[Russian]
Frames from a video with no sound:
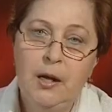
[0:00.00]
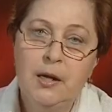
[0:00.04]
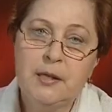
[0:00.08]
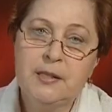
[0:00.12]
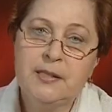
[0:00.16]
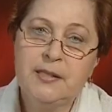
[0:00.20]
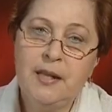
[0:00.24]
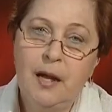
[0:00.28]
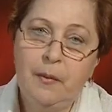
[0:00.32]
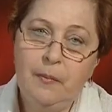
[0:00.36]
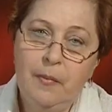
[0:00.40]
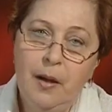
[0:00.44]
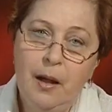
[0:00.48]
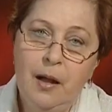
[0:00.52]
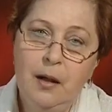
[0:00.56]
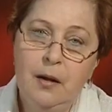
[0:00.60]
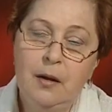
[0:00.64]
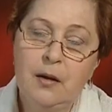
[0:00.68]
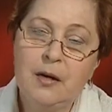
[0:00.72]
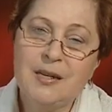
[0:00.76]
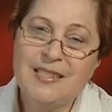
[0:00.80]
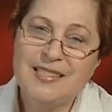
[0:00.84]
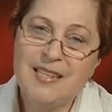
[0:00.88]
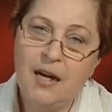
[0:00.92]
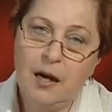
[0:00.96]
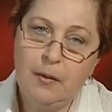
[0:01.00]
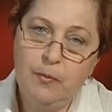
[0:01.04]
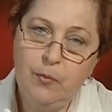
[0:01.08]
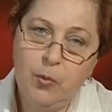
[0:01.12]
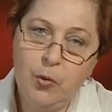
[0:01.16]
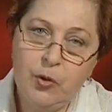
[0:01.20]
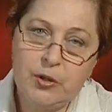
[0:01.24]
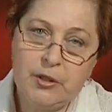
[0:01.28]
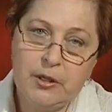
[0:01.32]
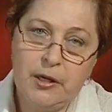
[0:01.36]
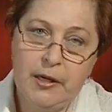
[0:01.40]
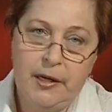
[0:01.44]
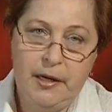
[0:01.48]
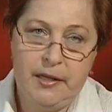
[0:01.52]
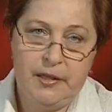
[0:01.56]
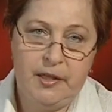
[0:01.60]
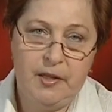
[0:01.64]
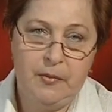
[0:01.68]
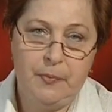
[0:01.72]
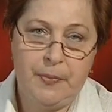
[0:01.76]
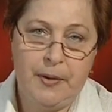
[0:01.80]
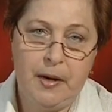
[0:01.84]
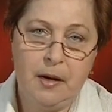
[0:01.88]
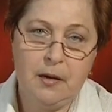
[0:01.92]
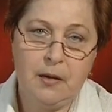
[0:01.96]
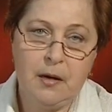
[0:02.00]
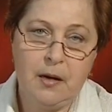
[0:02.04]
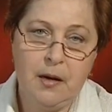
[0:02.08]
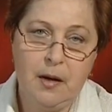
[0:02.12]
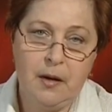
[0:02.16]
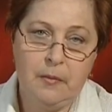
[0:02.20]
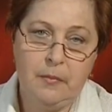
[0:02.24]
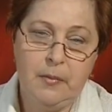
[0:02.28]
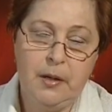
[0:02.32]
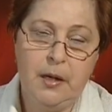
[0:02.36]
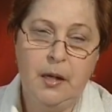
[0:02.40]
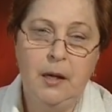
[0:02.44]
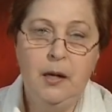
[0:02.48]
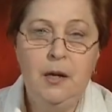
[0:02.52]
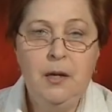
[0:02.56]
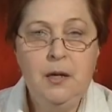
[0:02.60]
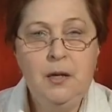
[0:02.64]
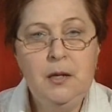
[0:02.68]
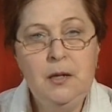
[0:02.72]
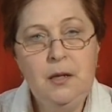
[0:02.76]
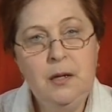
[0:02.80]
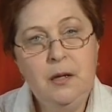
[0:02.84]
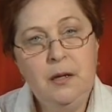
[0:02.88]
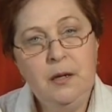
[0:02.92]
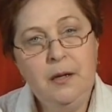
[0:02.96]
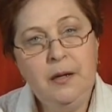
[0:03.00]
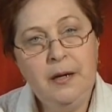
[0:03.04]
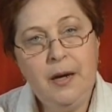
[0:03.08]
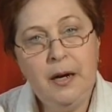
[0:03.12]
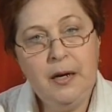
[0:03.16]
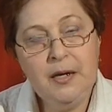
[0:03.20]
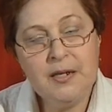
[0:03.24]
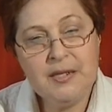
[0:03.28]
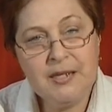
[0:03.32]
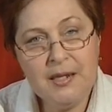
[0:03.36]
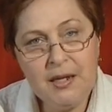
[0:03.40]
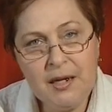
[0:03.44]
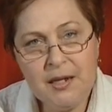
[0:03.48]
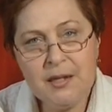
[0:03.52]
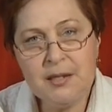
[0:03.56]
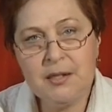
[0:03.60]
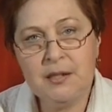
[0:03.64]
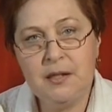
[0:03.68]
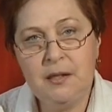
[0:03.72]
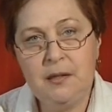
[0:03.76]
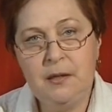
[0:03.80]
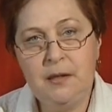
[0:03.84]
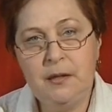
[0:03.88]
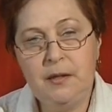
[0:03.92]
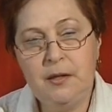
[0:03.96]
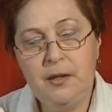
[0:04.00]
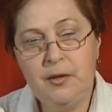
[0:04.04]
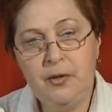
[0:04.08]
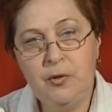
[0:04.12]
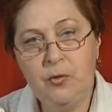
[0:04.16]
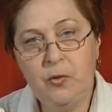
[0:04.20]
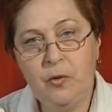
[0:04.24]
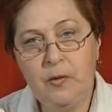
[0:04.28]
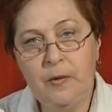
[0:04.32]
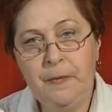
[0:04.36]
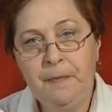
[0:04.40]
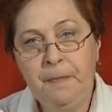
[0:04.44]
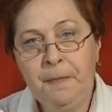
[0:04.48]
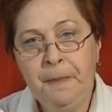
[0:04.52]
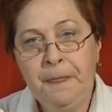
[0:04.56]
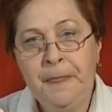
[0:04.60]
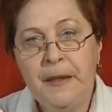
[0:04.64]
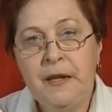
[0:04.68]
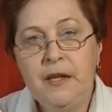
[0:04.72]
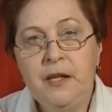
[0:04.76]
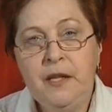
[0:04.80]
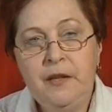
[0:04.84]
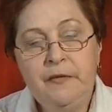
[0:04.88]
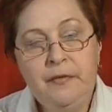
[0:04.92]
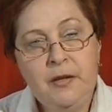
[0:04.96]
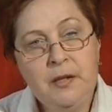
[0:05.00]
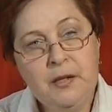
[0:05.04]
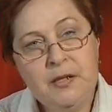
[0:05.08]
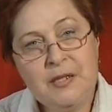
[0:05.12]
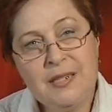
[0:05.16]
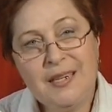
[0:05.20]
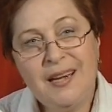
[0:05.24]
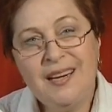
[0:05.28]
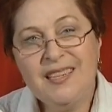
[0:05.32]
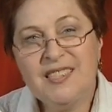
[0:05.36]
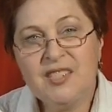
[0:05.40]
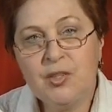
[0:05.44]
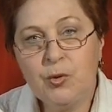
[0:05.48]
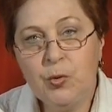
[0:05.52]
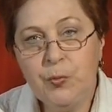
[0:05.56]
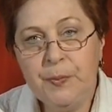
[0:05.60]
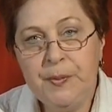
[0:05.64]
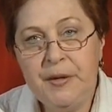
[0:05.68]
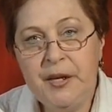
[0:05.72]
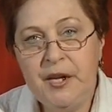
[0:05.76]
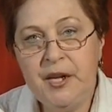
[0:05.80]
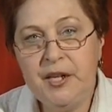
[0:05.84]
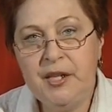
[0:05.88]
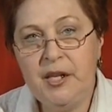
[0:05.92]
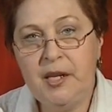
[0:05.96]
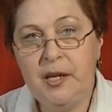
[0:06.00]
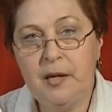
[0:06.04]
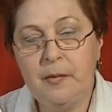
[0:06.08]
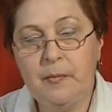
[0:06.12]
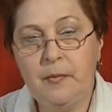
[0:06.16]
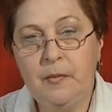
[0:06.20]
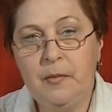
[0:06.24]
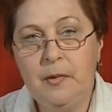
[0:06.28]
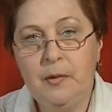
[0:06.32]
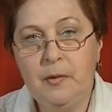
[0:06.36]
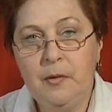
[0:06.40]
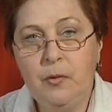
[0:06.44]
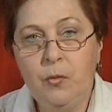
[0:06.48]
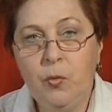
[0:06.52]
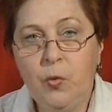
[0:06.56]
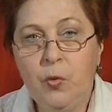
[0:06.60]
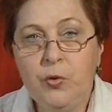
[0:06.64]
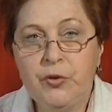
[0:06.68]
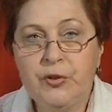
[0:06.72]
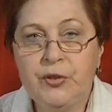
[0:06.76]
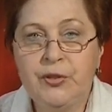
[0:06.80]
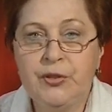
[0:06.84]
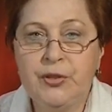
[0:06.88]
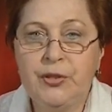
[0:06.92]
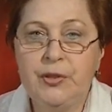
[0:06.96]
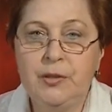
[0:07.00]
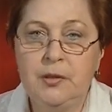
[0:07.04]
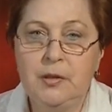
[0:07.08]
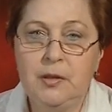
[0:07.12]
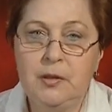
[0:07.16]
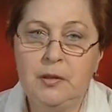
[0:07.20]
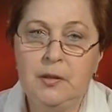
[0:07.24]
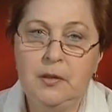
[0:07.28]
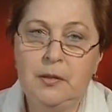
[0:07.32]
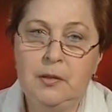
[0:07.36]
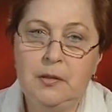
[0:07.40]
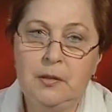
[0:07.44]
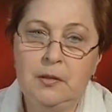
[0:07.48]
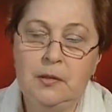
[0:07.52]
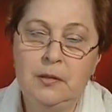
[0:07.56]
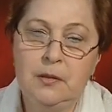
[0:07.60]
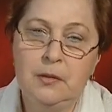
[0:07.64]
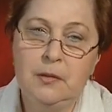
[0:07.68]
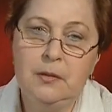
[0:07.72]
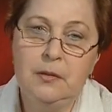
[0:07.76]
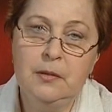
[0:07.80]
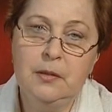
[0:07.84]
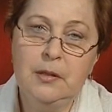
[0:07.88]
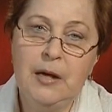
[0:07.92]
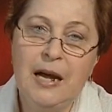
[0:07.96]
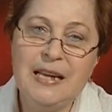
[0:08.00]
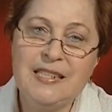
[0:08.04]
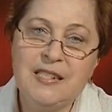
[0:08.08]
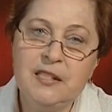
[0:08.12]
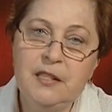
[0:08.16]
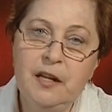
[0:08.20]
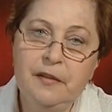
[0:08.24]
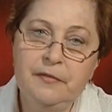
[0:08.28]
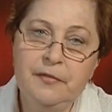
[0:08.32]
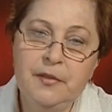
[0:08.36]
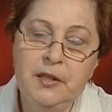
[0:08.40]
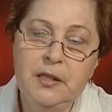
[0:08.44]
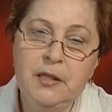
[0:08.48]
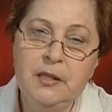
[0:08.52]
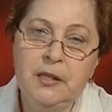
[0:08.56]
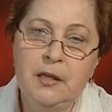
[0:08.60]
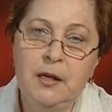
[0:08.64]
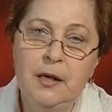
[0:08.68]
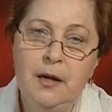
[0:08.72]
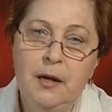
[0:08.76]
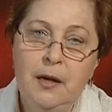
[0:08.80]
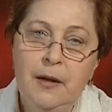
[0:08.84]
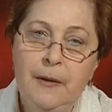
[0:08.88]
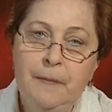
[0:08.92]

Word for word: сама разработка этой программы и реализация ее явилась отступлением от э, основных